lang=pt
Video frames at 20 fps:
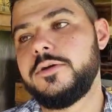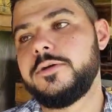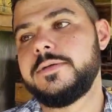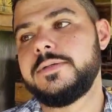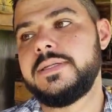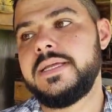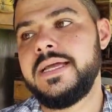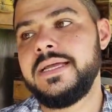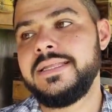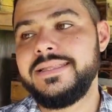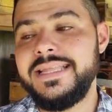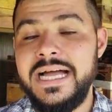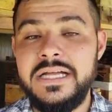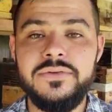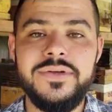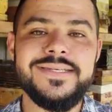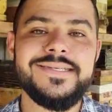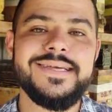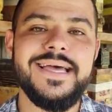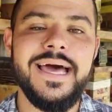né,
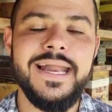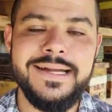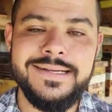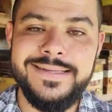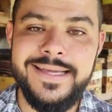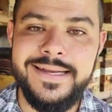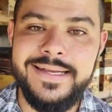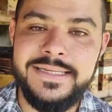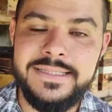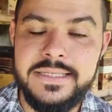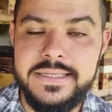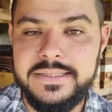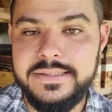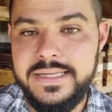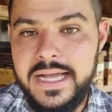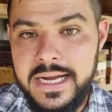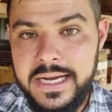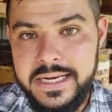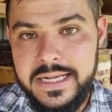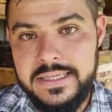dado as características
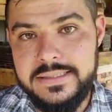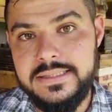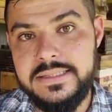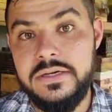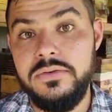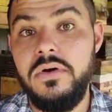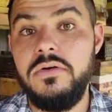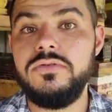da criação,